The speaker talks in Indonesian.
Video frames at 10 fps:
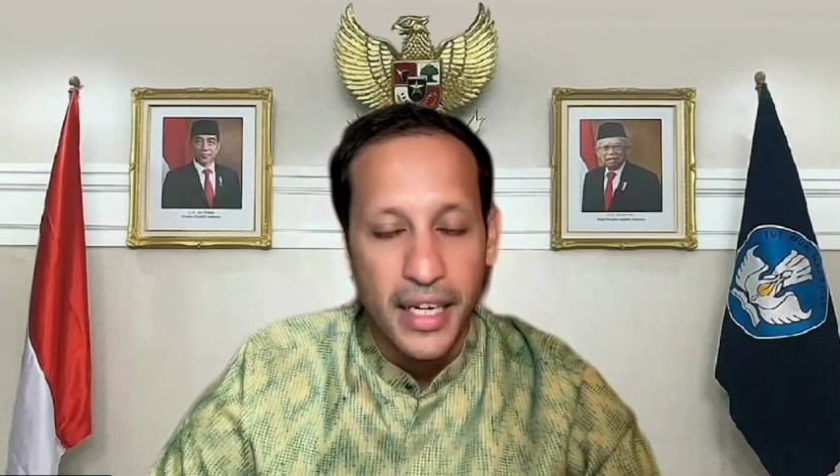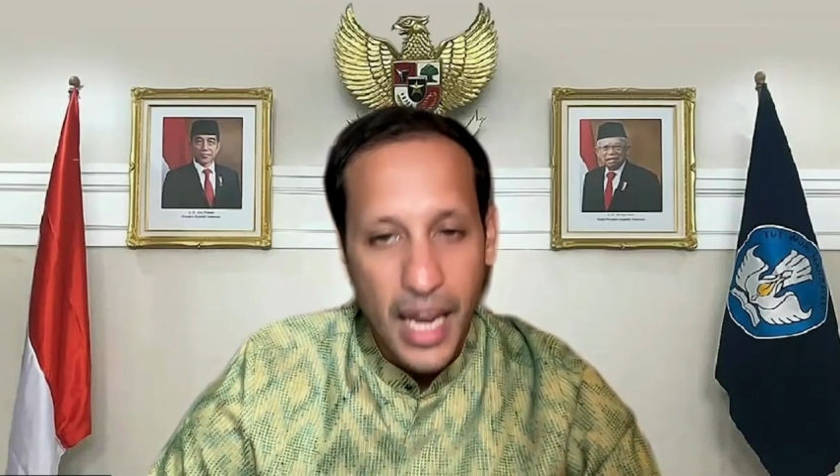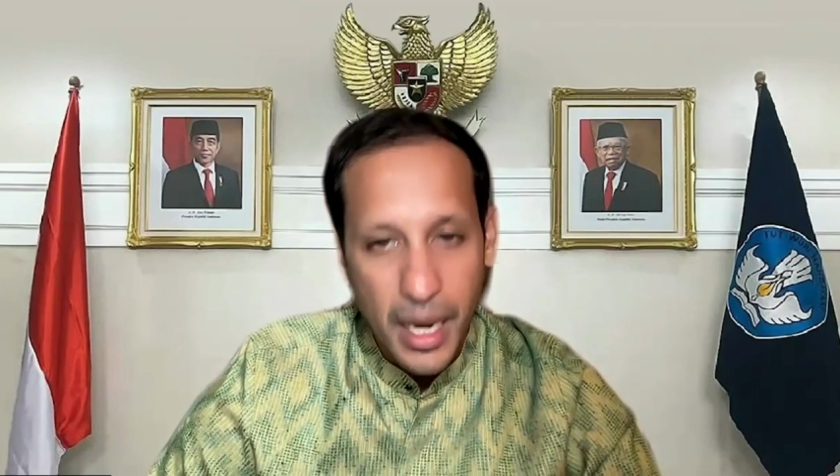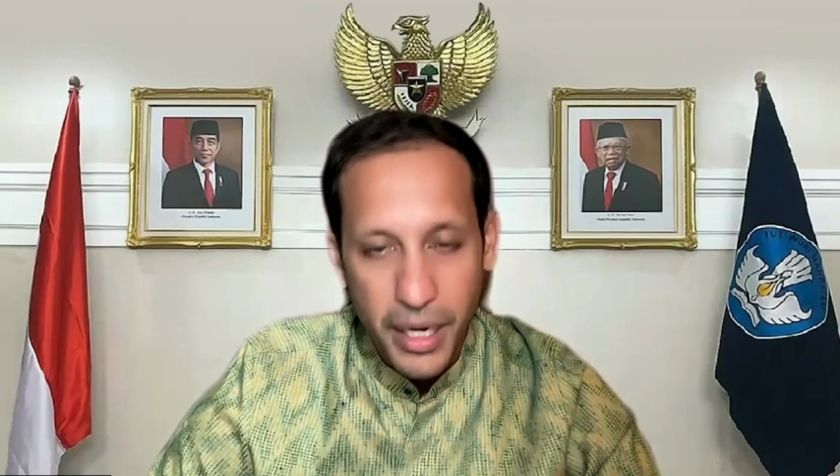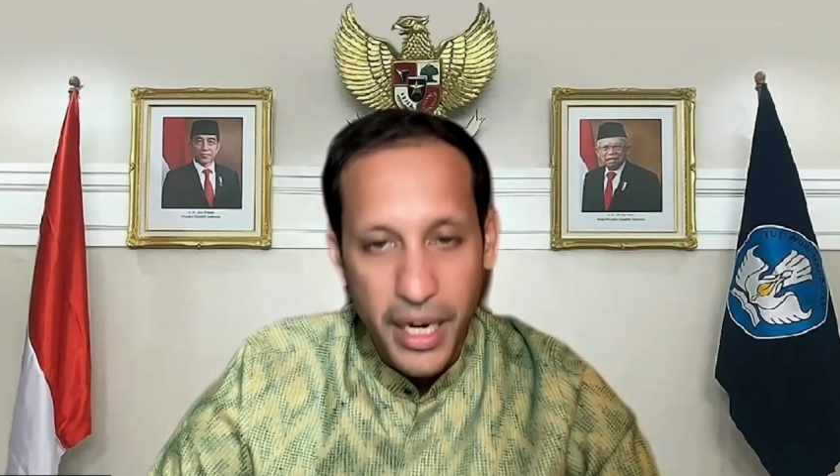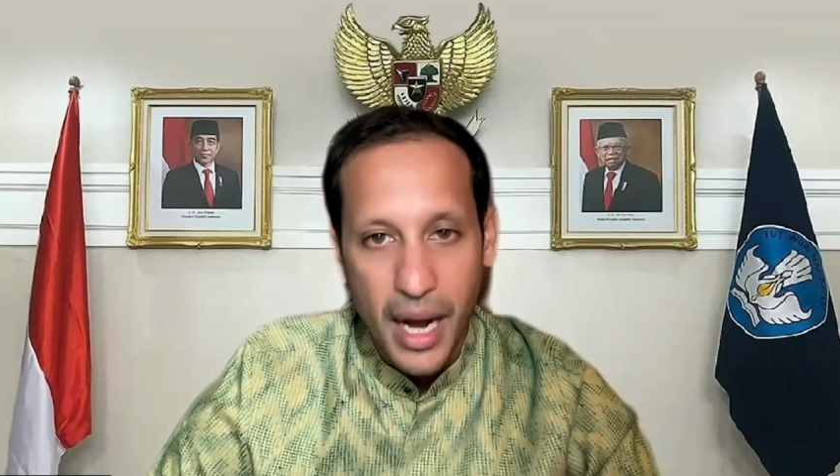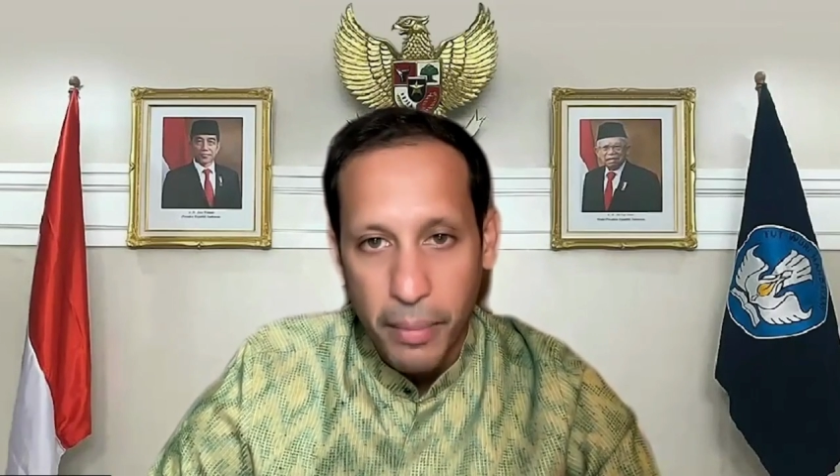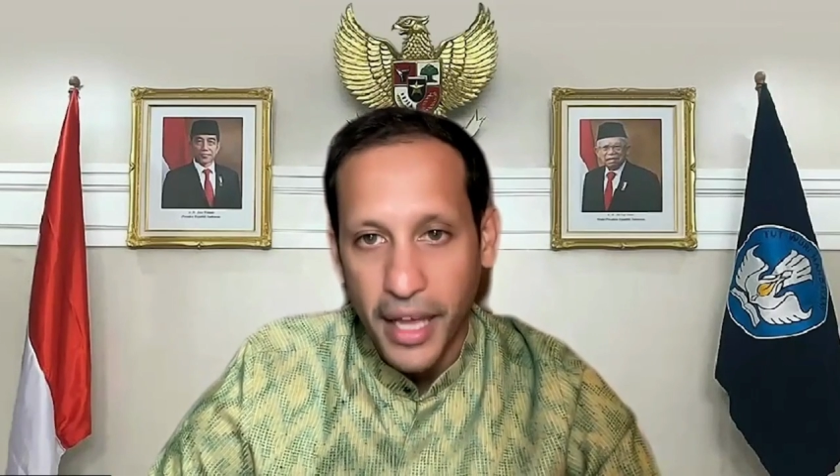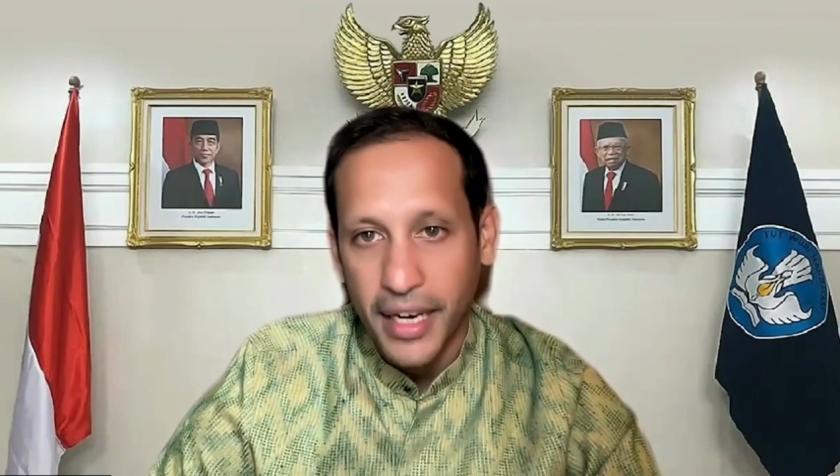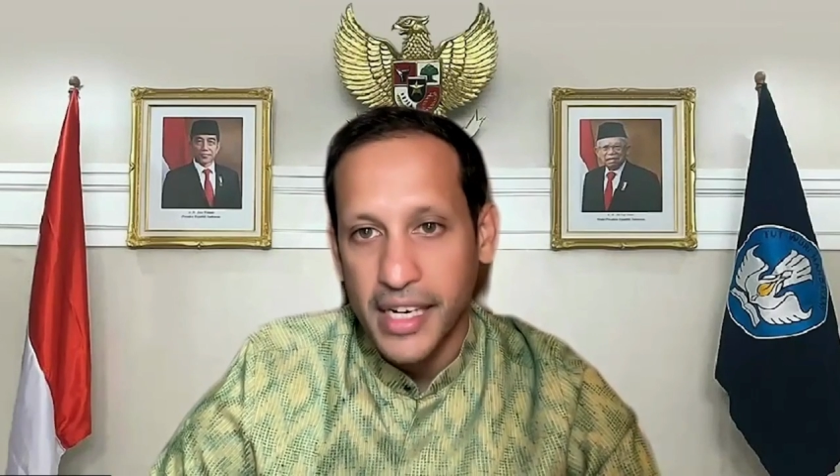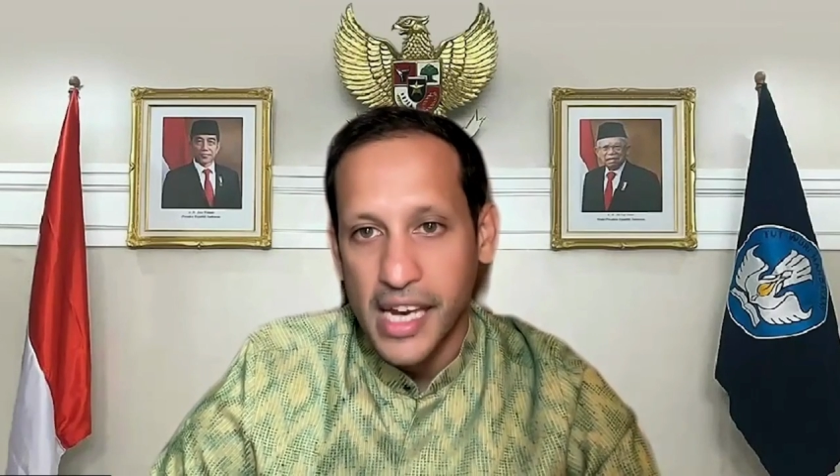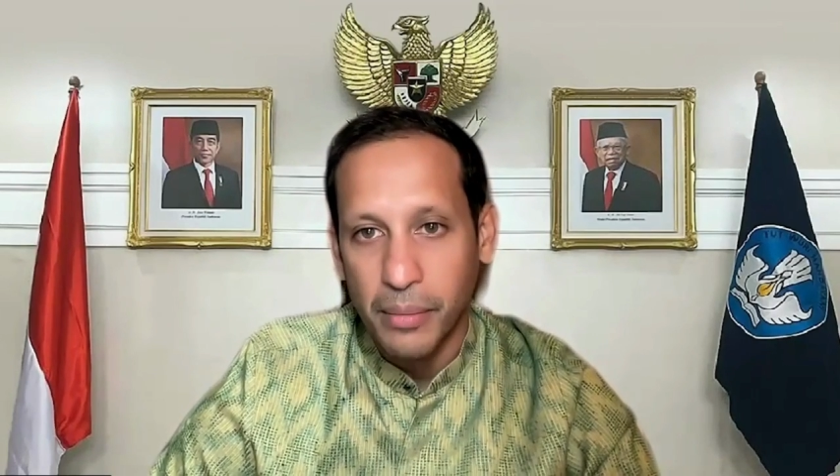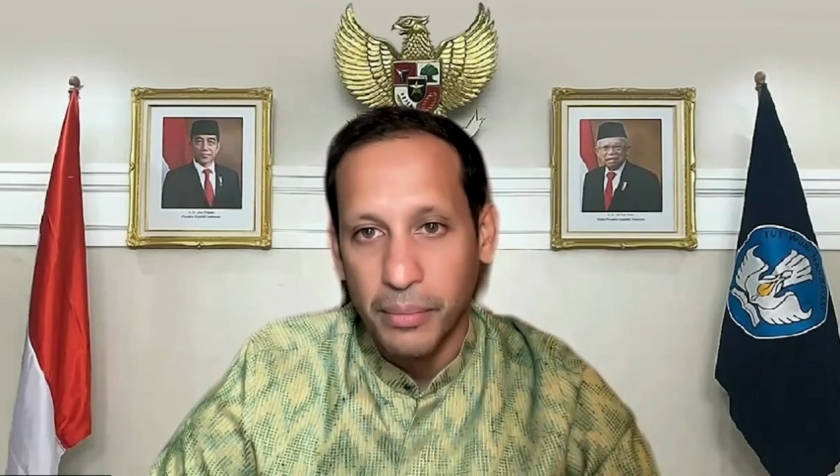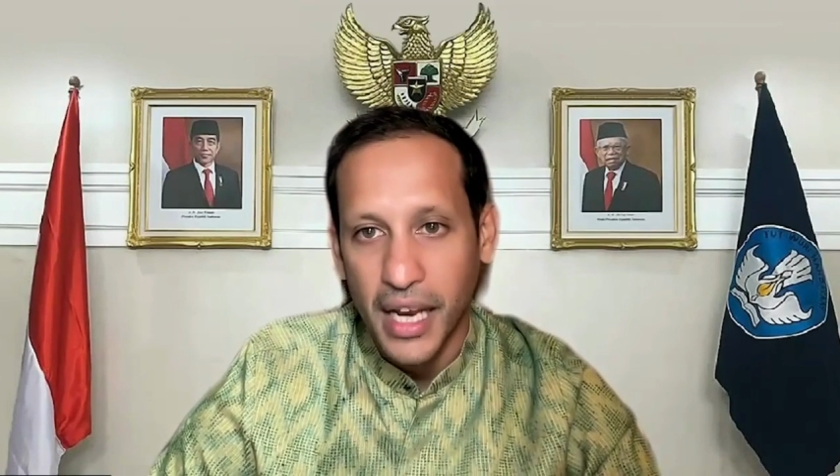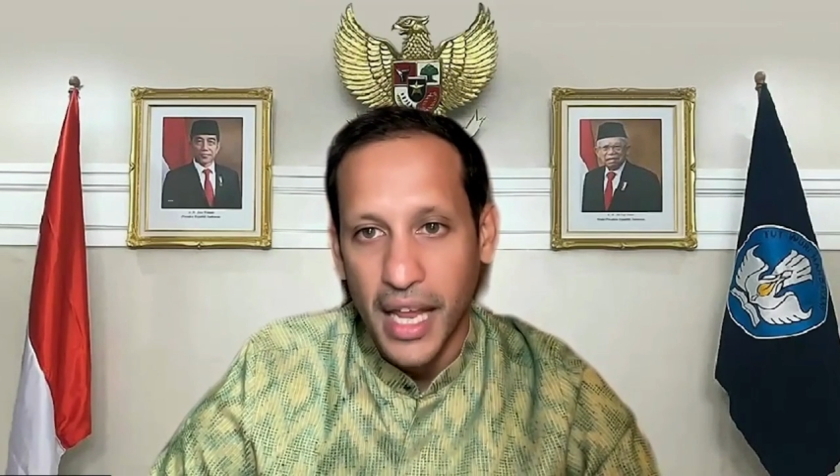dan menerapkannya
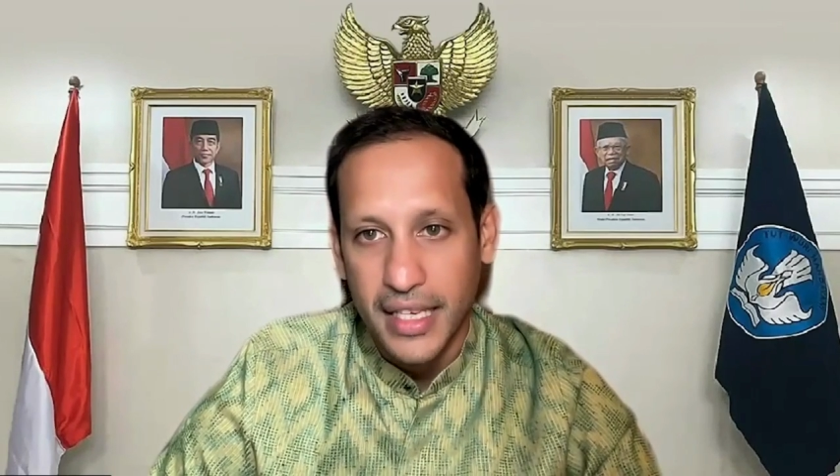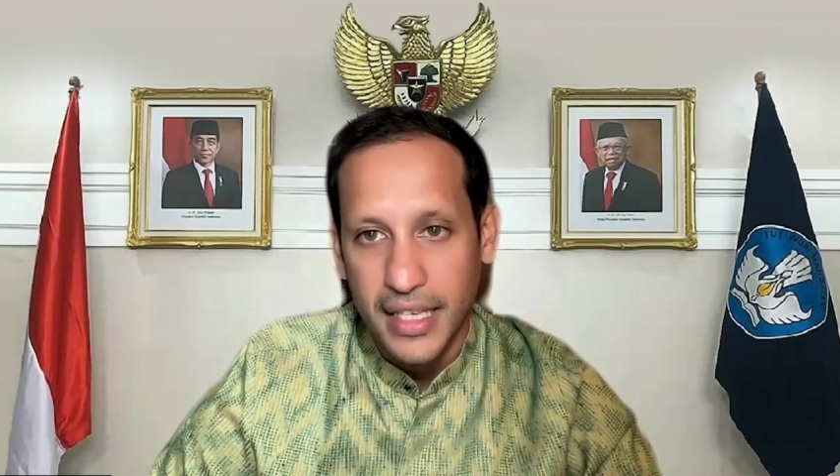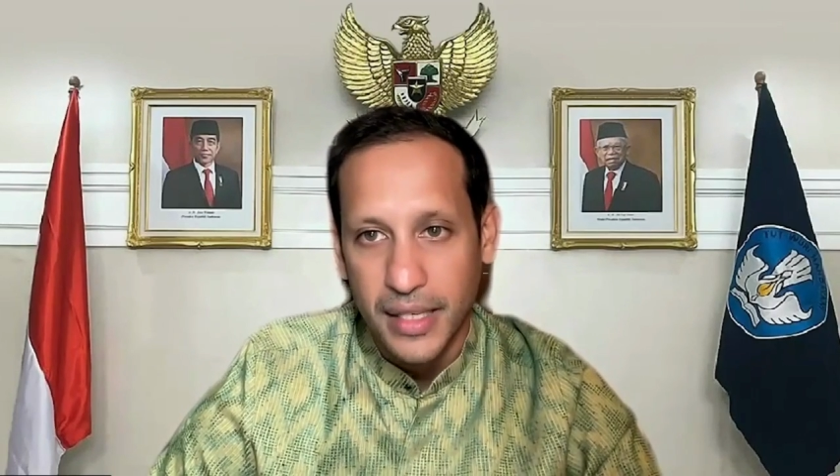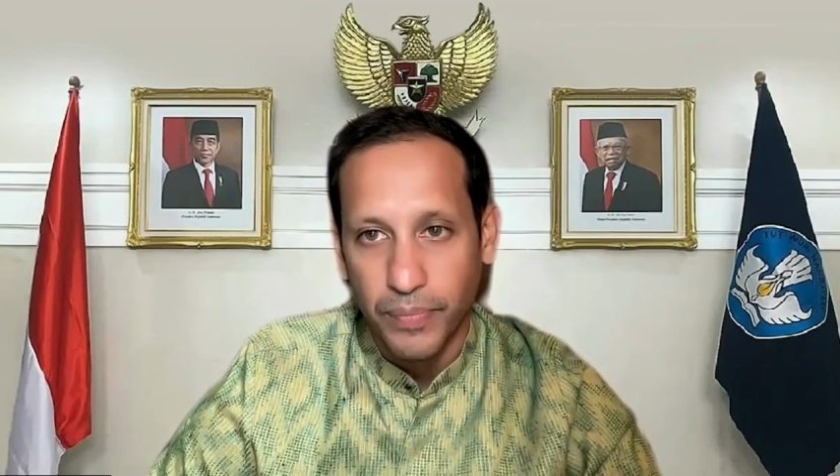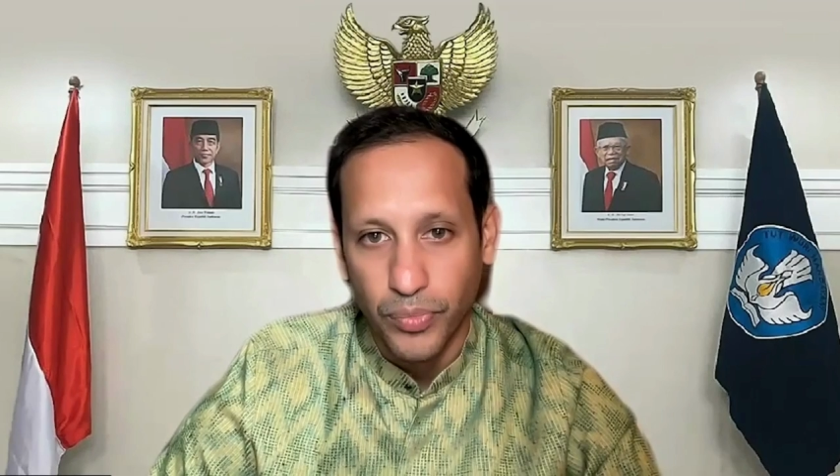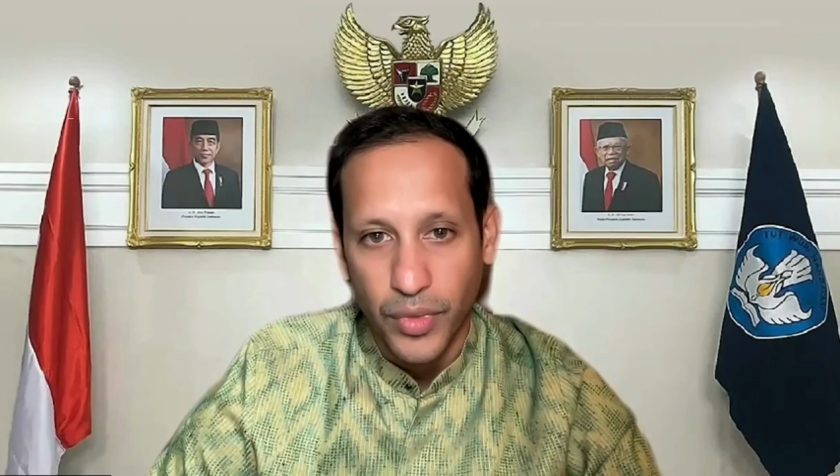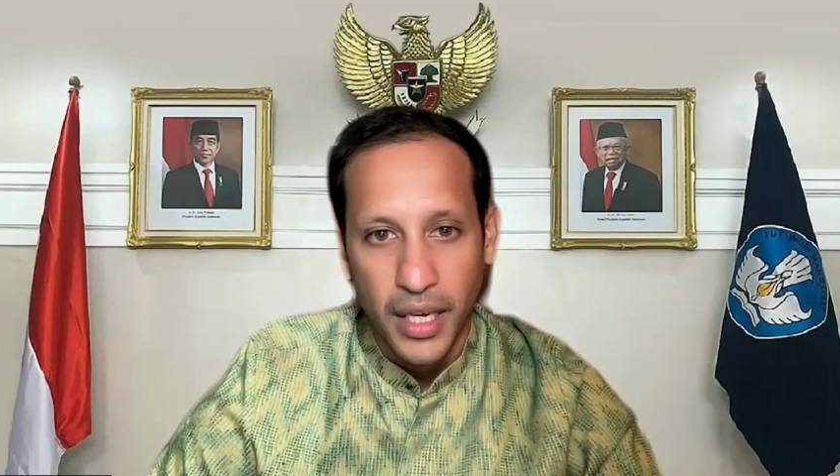dalam kelas.